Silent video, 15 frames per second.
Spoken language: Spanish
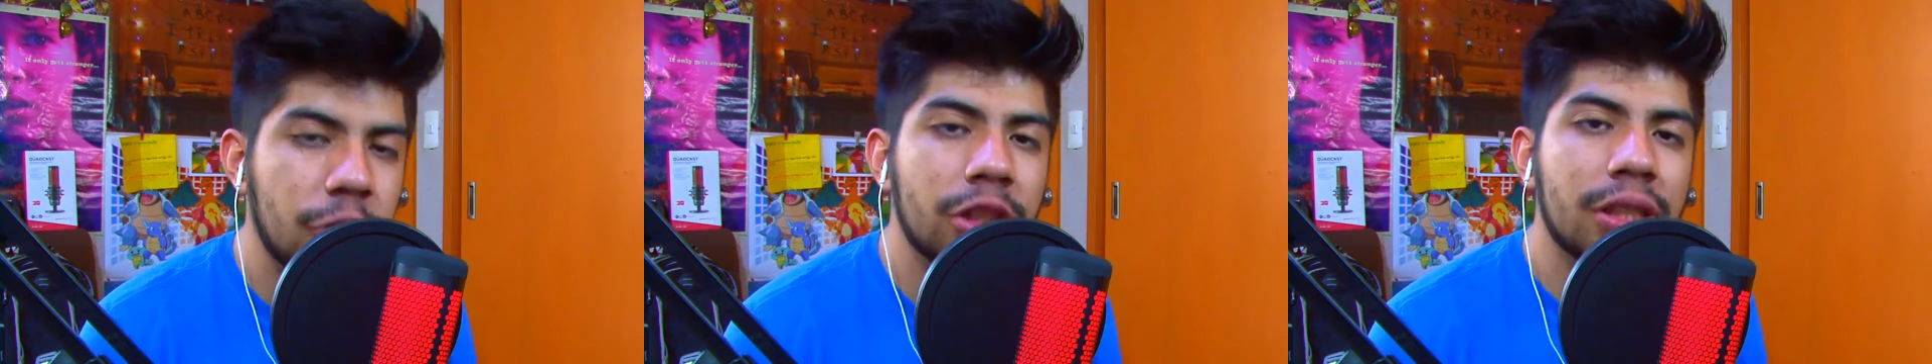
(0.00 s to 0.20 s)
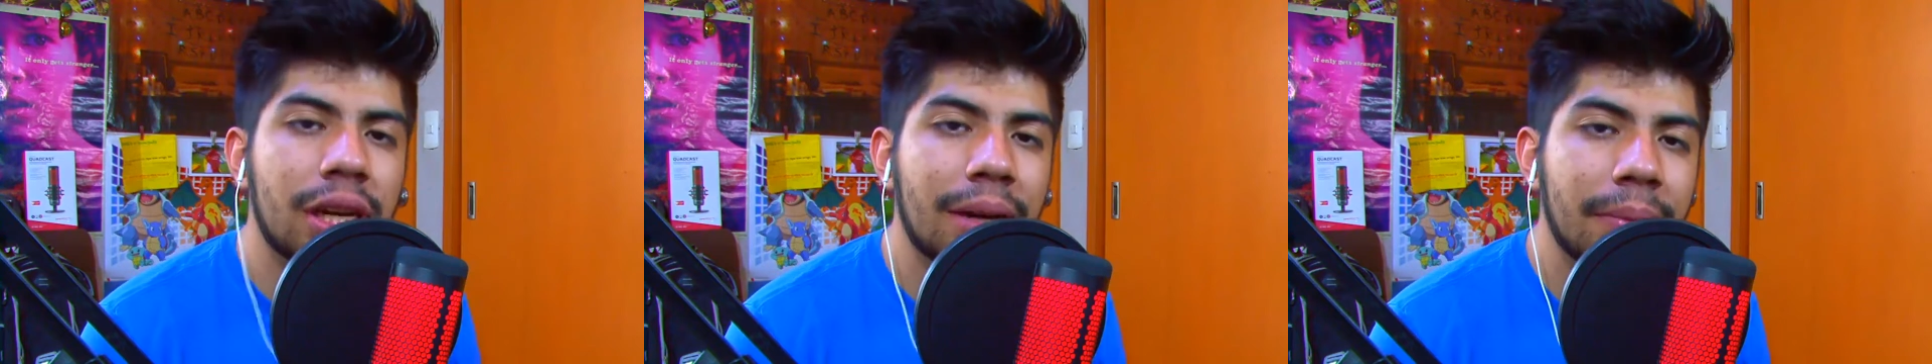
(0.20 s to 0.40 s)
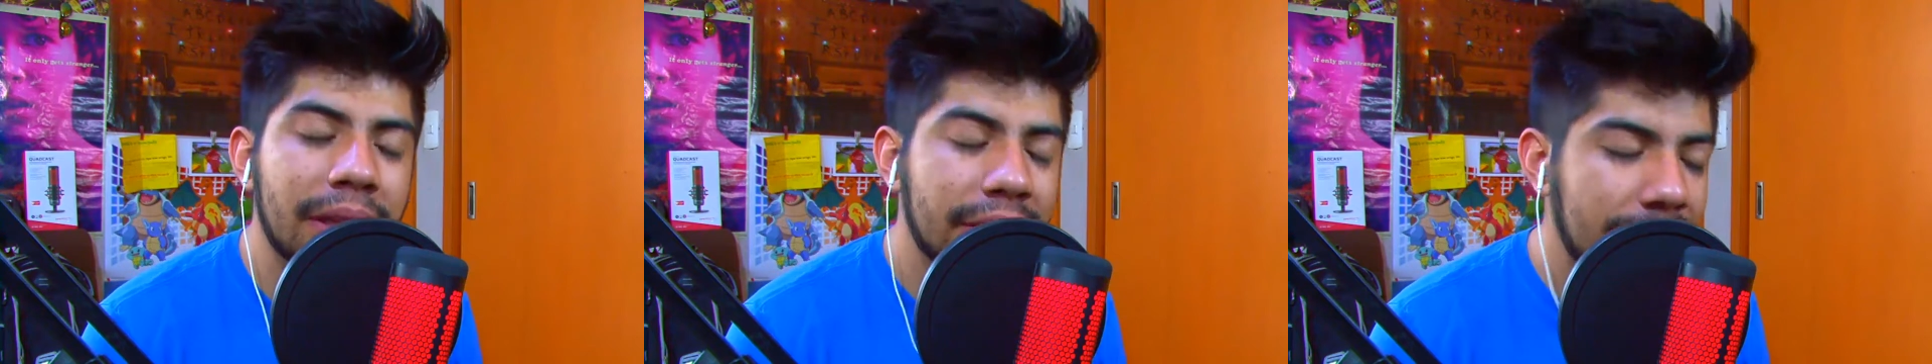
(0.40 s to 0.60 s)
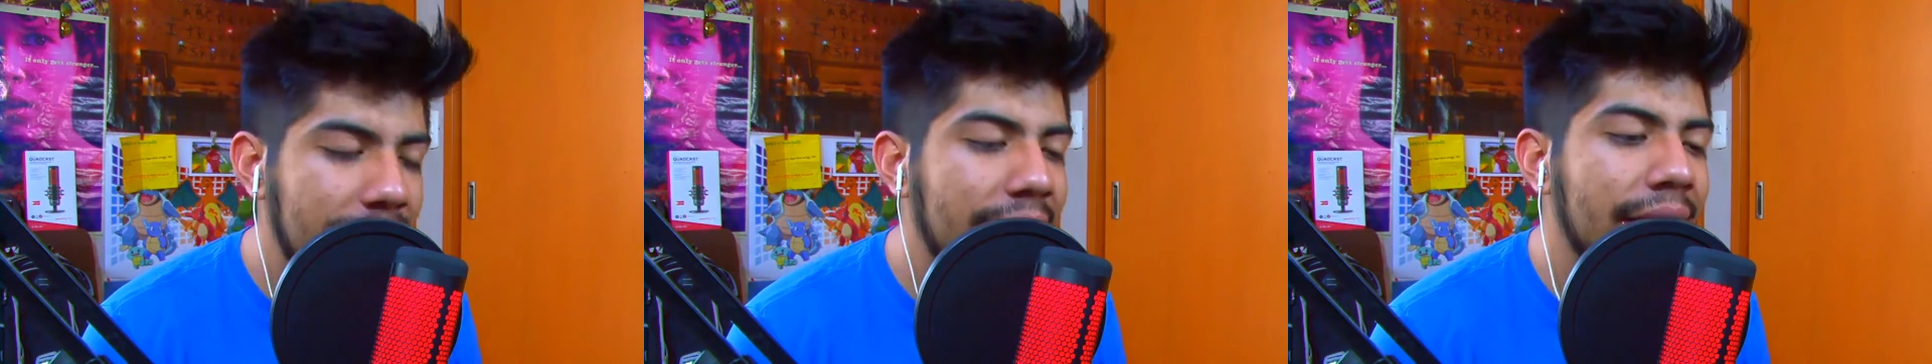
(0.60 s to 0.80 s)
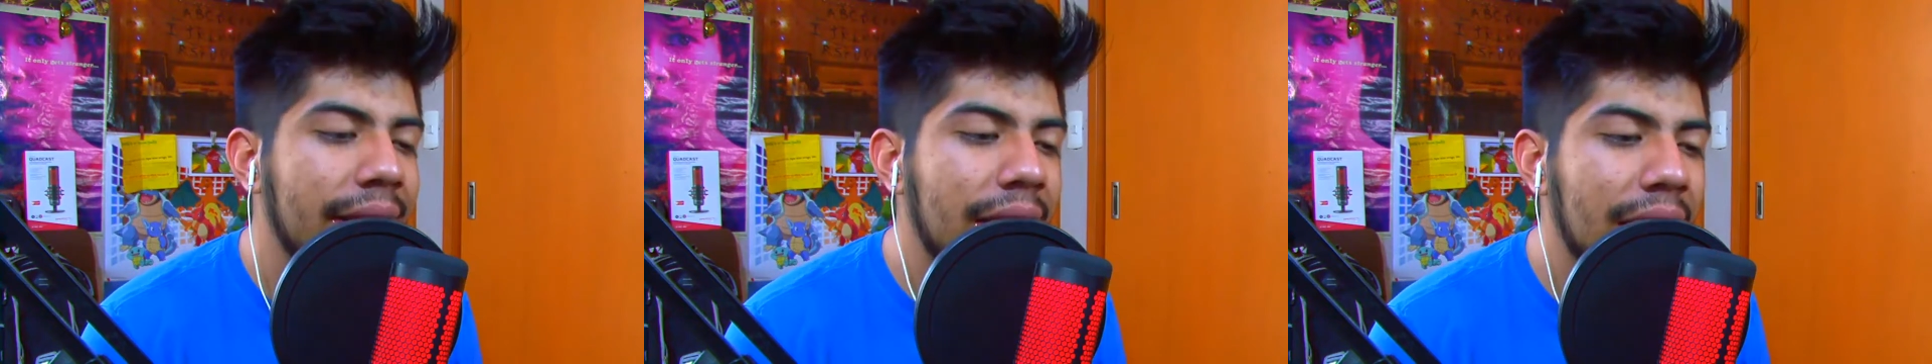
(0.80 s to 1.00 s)
sinceramente
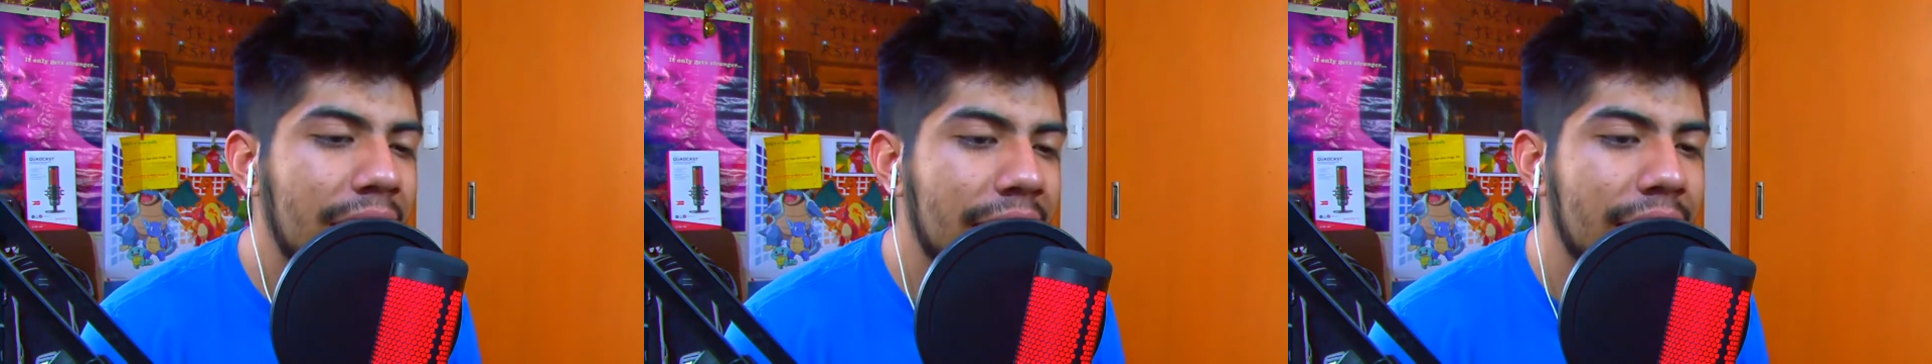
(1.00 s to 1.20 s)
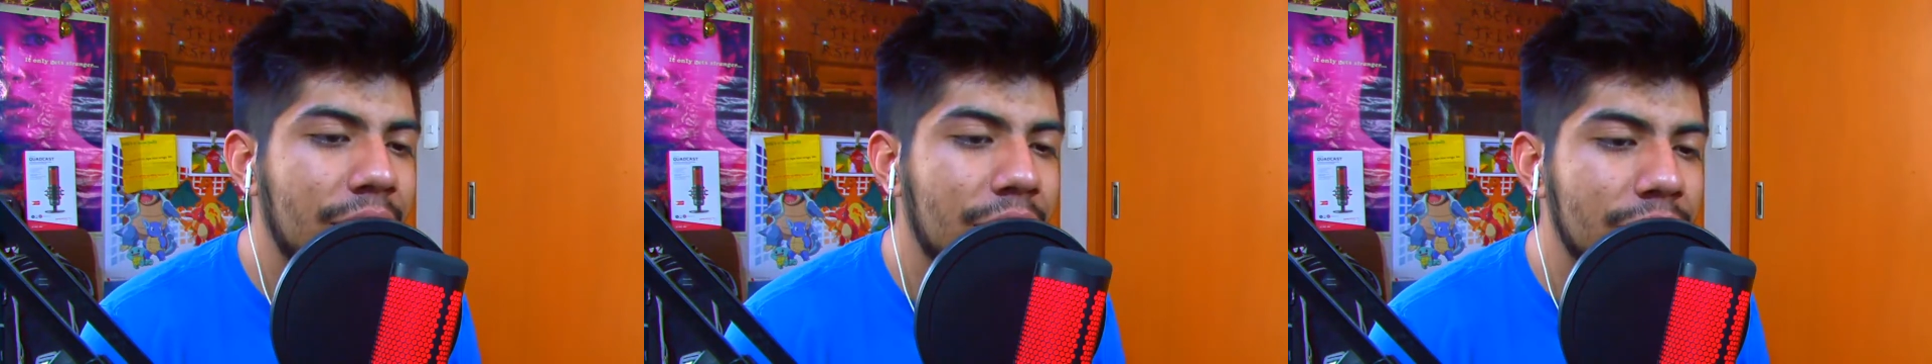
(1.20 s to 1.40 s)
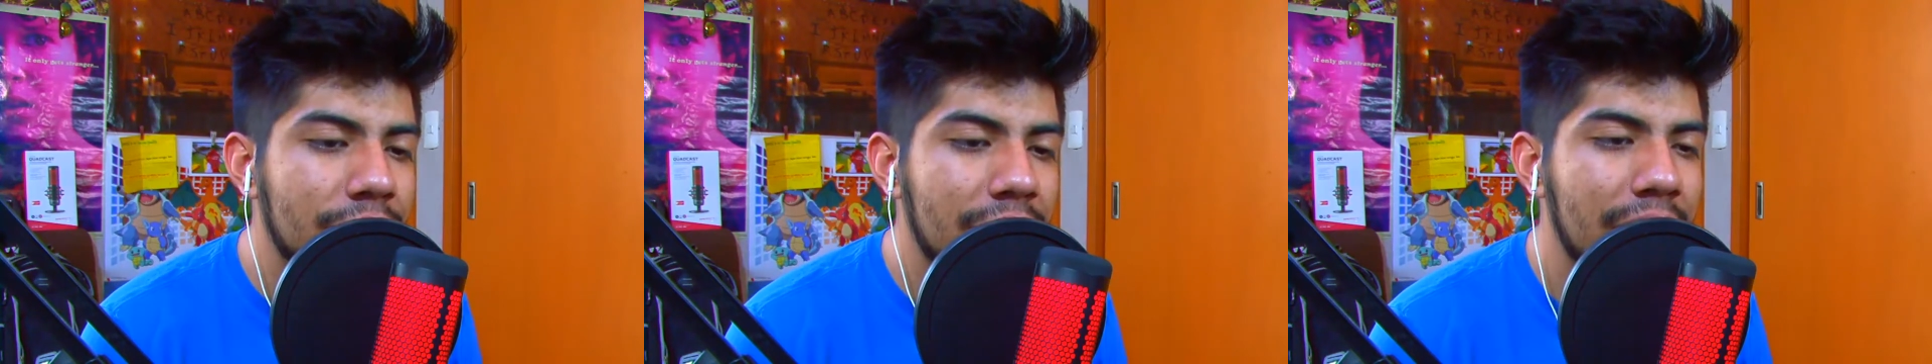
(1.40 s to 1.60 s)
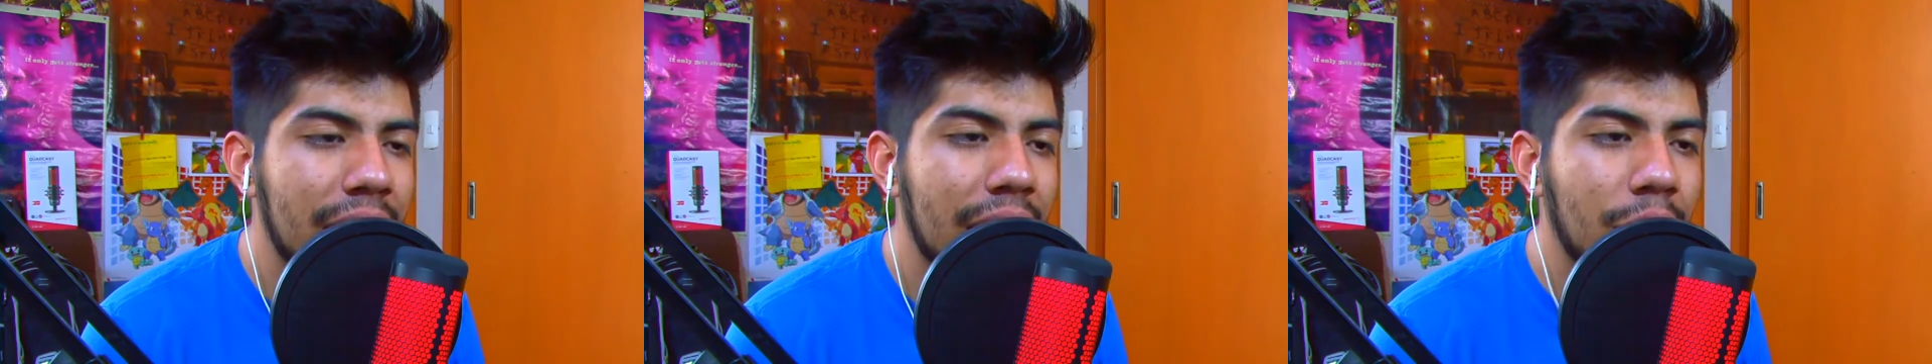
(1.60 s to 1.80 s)
hay que reconocerle